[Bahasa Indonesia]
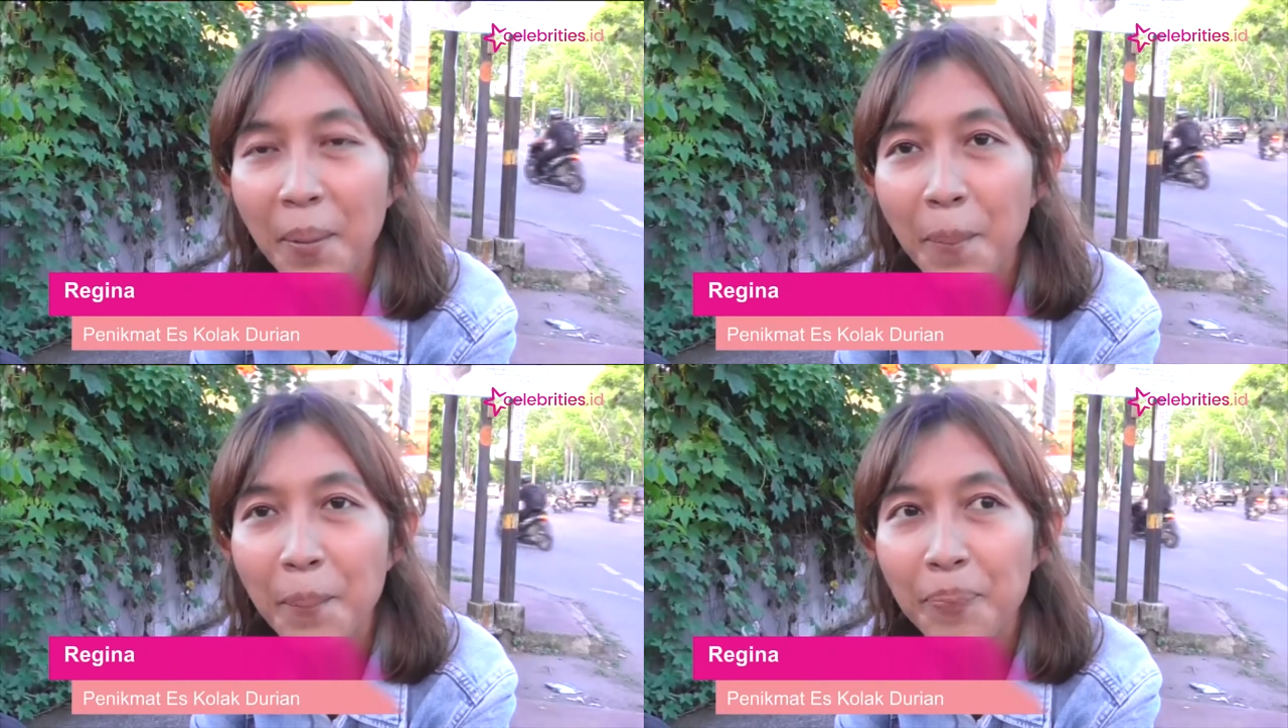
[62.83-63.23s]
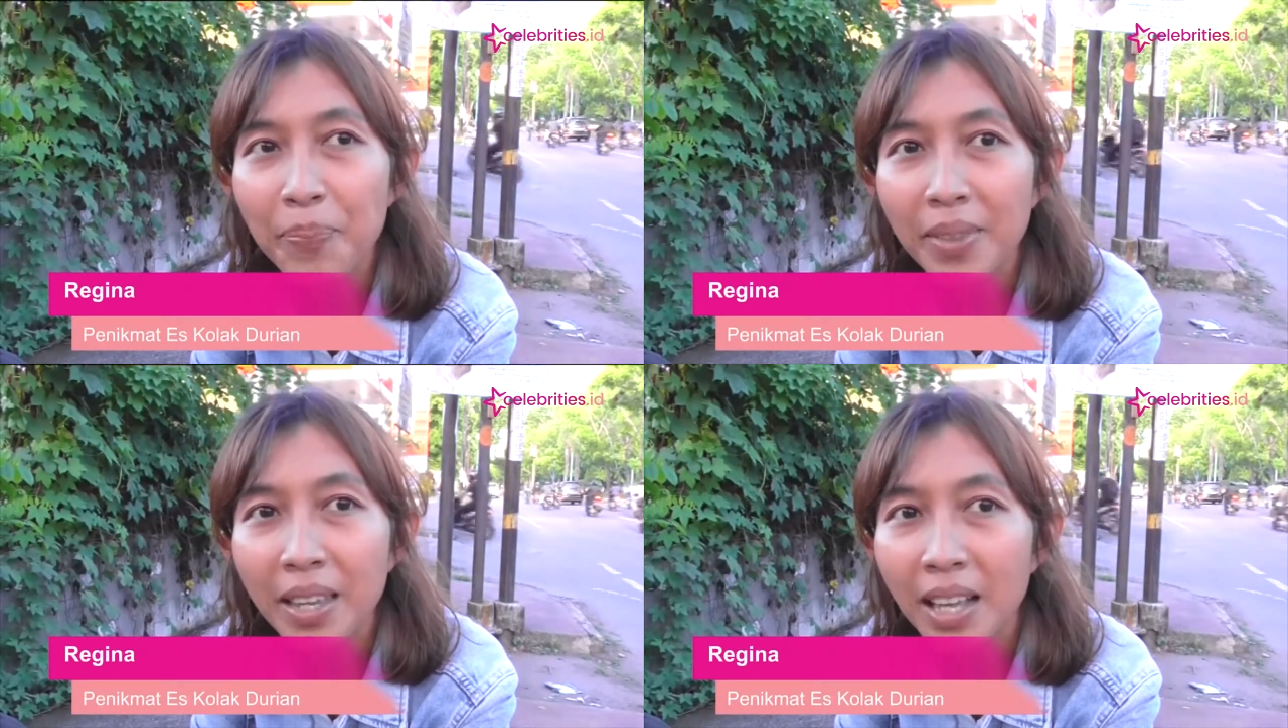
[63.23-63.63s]
sama
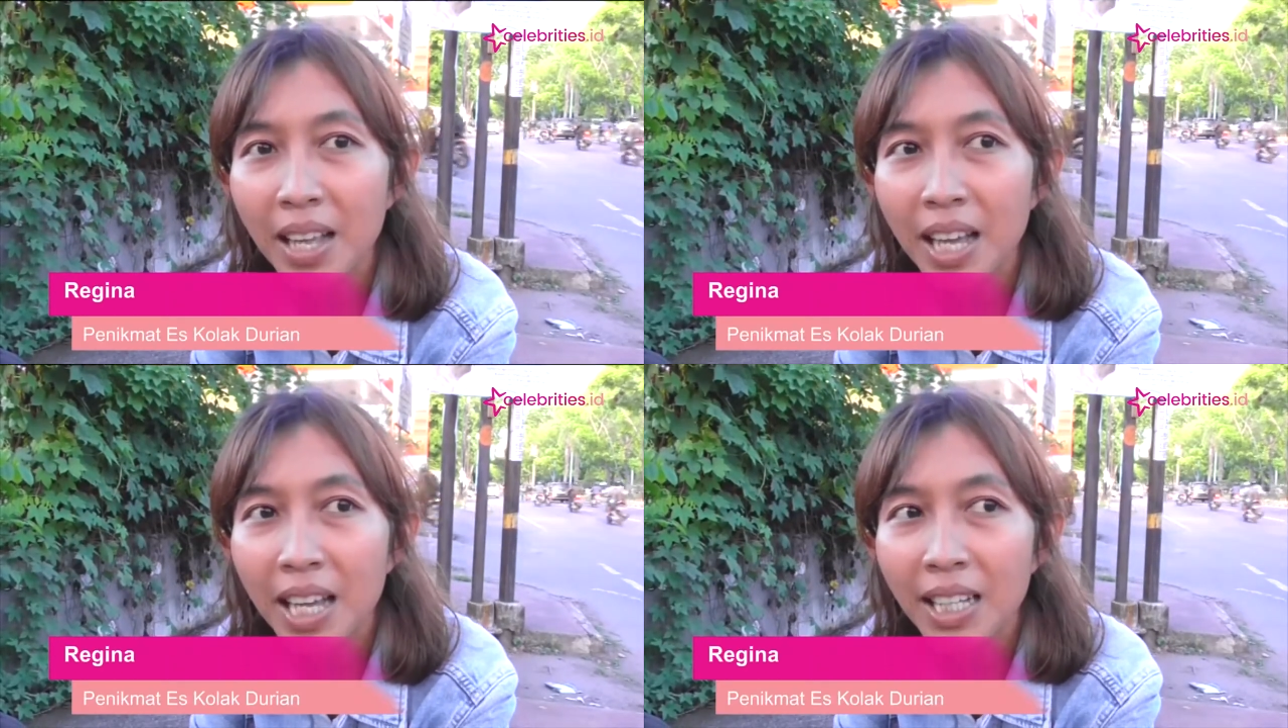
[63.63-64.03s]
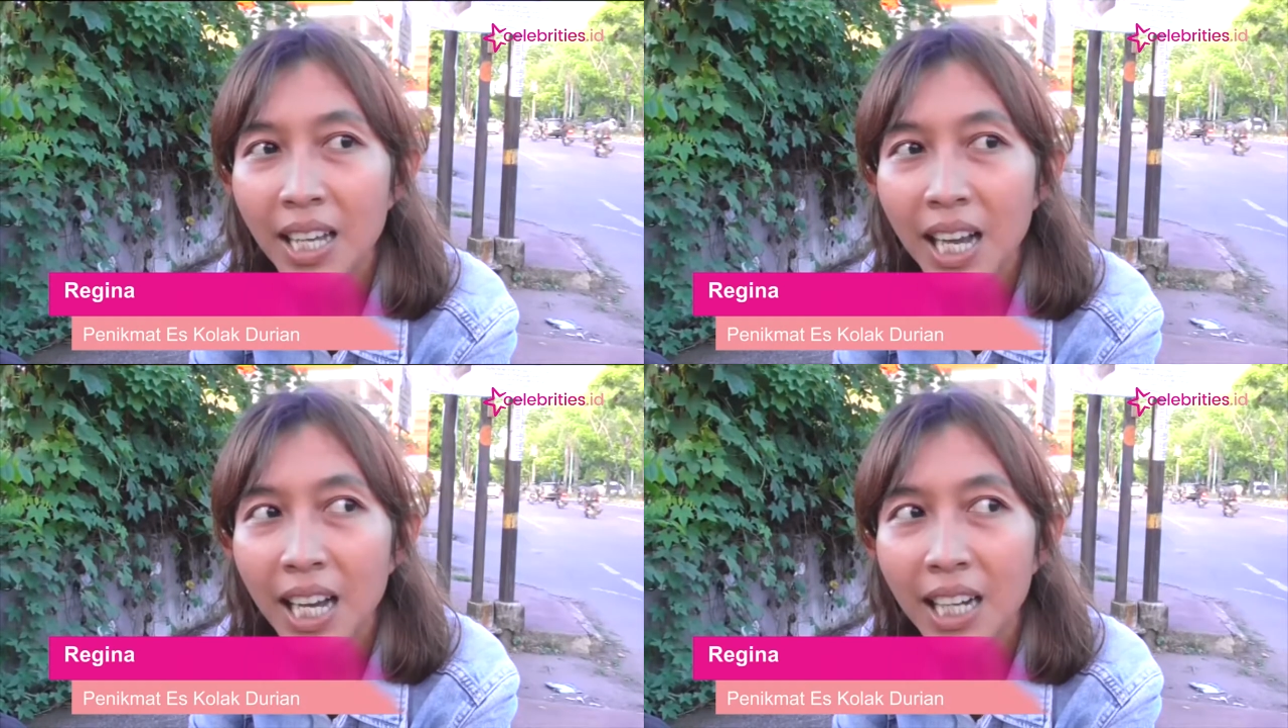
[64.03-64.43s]
kolak-kolak lain kak?
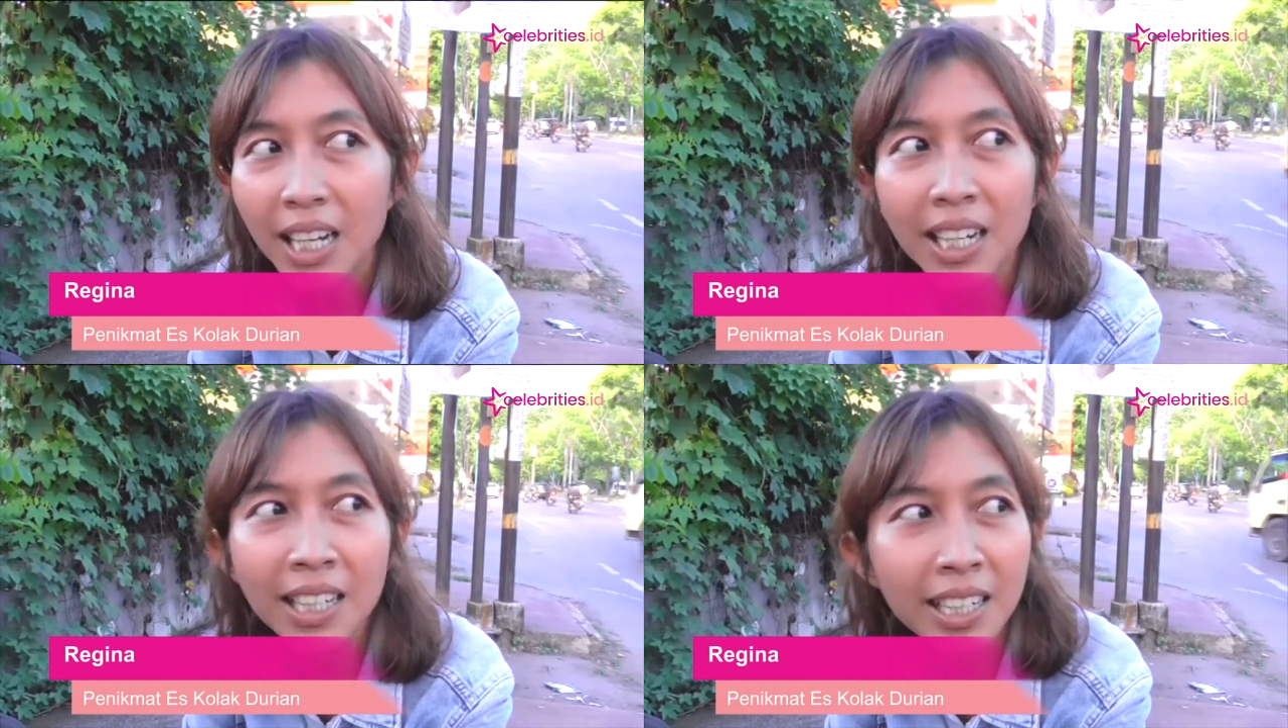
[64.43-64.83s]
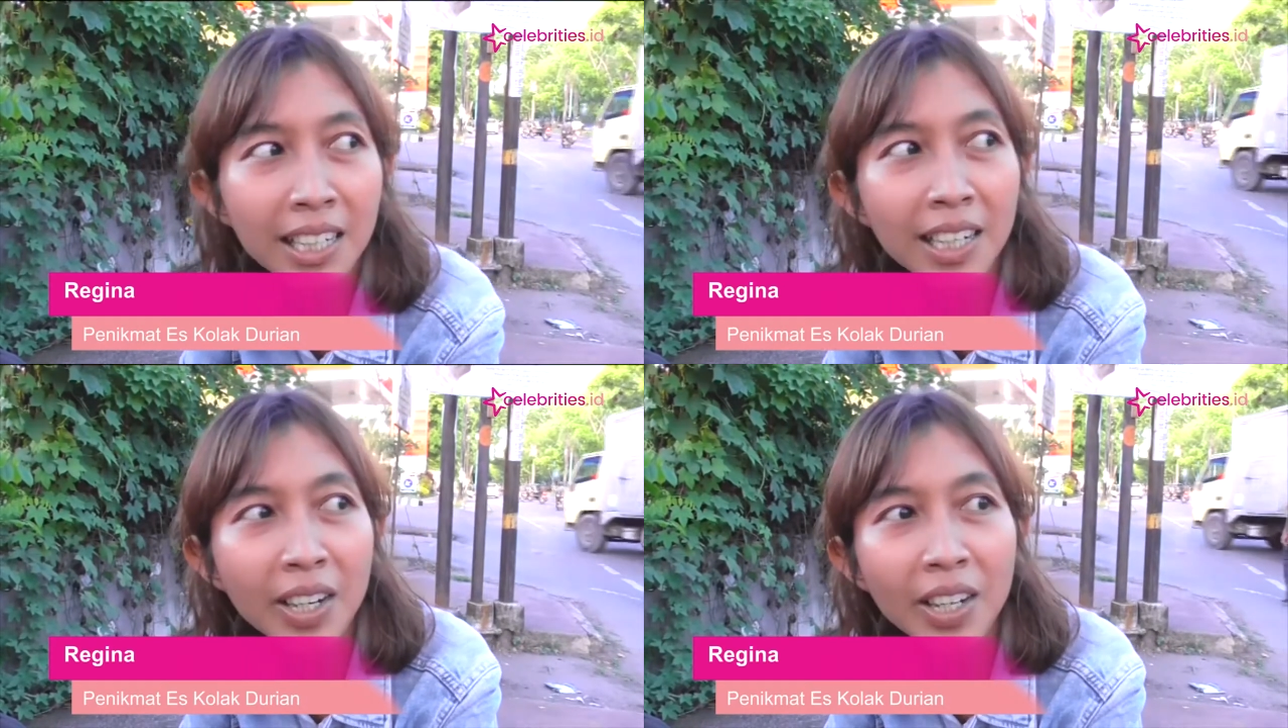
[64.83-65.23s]

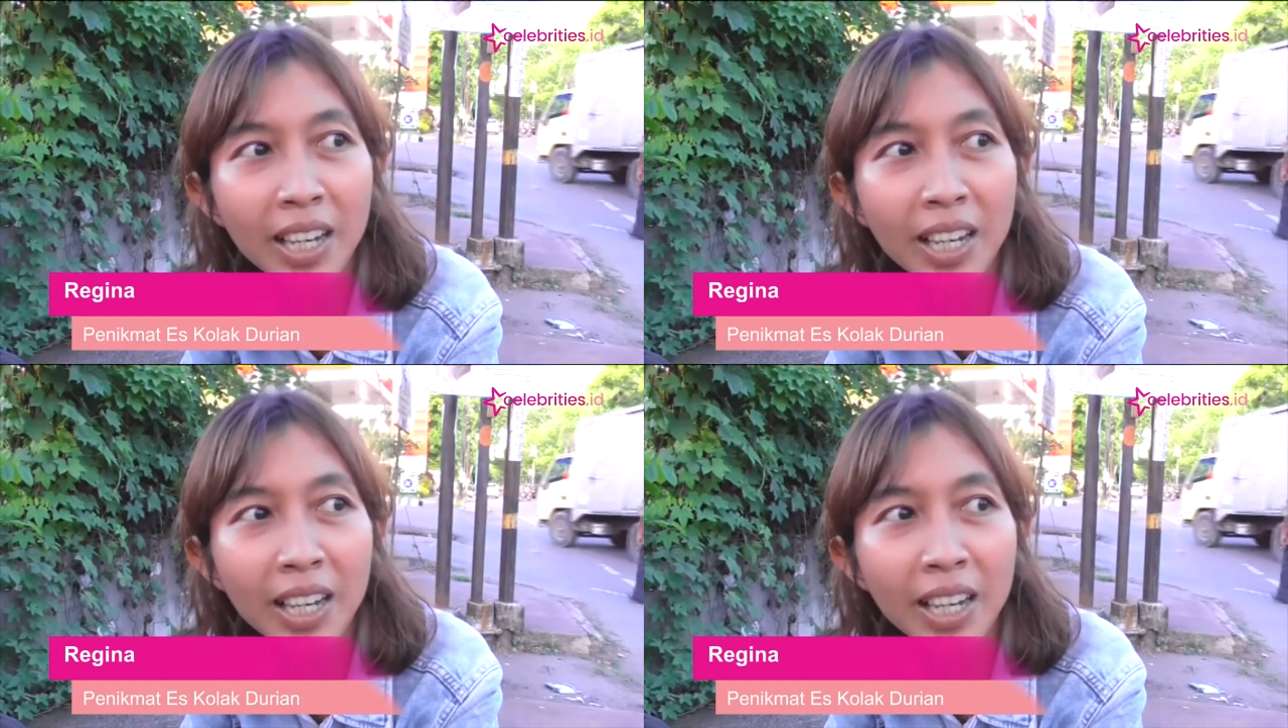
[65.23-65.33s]
Uh,